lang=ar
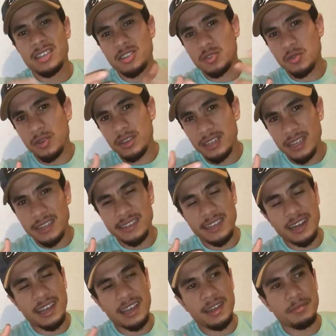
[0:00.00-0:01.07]
الصوره ديال
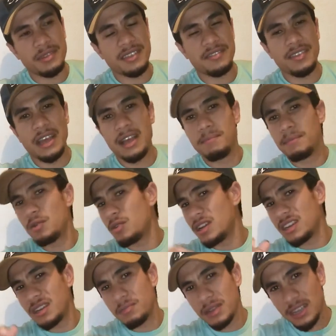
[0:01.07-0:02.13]
الترحال بصفه عامه
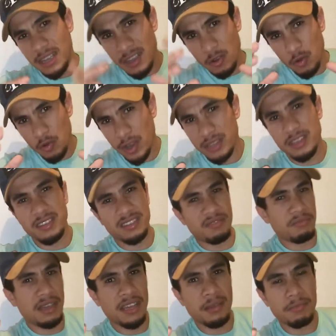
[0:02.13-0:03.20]
وانما كل واحد
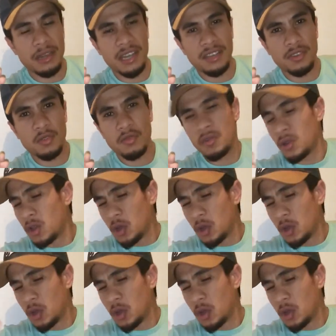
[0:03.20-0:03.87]
هز معايا مرايته